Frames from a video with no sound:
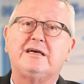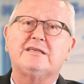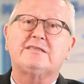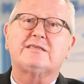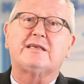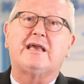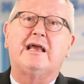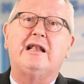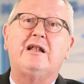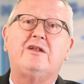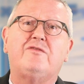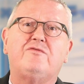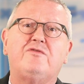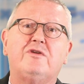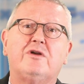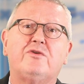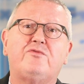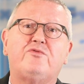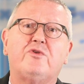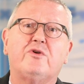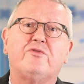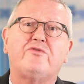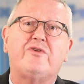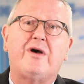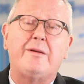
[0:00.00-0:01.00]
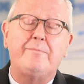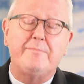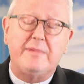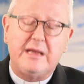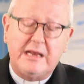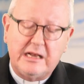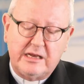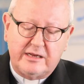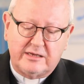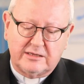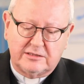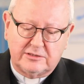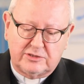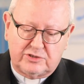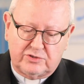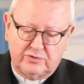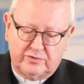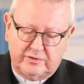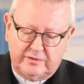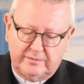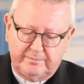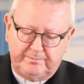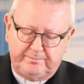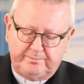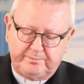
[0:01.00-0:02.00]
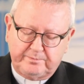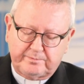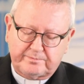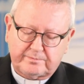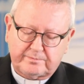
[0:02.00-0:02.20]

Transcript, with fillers: das Geld wir für Familien zücken.